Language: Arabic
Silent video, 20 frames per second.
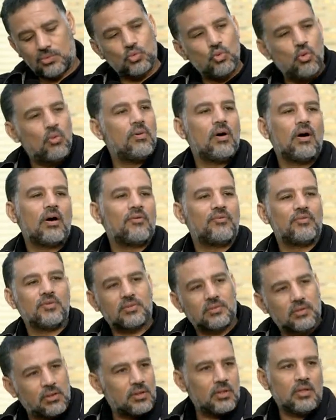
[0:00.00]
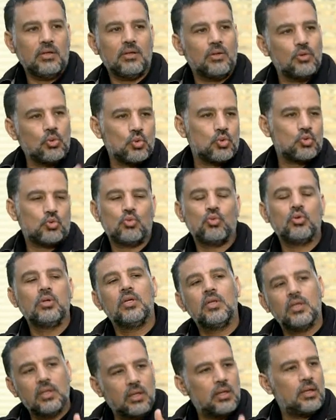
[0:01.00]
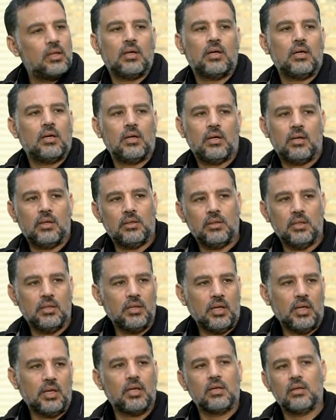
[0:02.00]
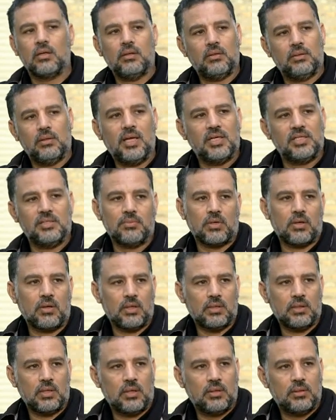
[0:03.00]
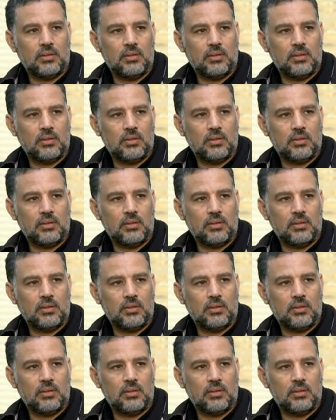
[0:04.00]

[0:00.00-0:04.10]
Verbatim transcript: طوبة في الطريق للوصول لان احنا نهزم الراجل ده